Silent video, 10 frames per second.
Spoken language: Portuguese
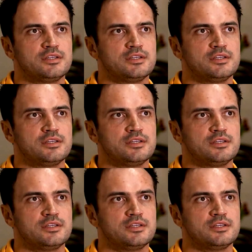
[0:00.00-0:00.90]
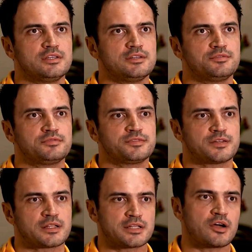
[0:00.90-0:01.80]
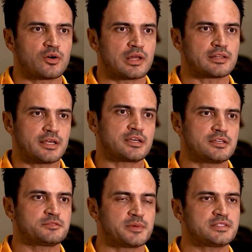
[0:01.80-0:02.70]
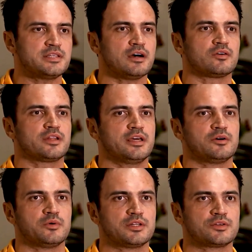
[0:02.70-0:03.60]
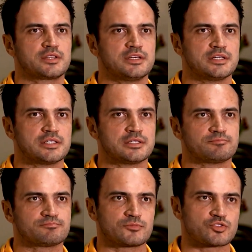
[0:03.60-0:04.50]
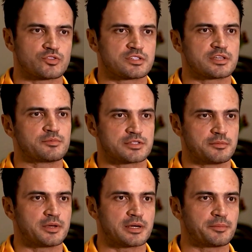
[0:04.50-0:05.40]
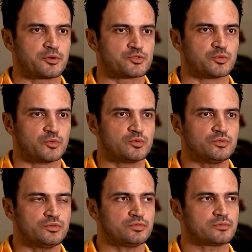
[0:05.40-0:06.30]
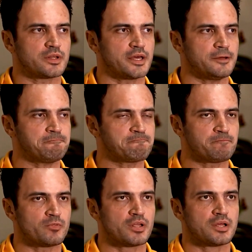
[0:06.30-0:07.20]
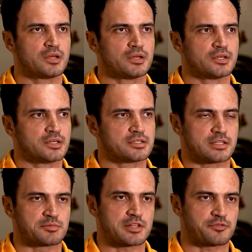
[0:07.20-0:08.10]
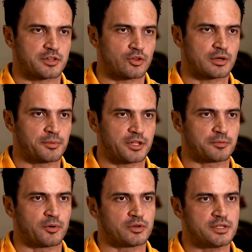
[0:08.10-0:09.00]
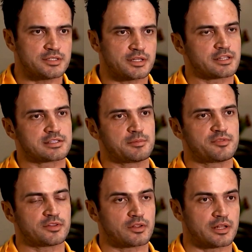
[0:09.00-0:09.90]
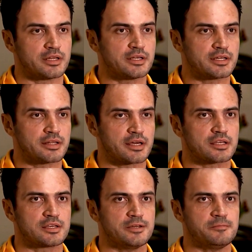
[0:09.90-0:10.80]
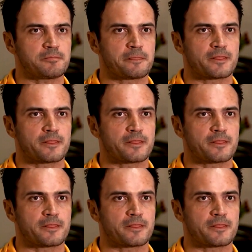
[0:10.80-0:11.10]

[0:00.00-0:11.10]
É um ano que, até, até aqui, é especial, né? É um ano que eh, nós conseguimos ser bicampeões do mundo, né? Estamos na final do Campeonato Paulista, na semifinal da Liga até aqui.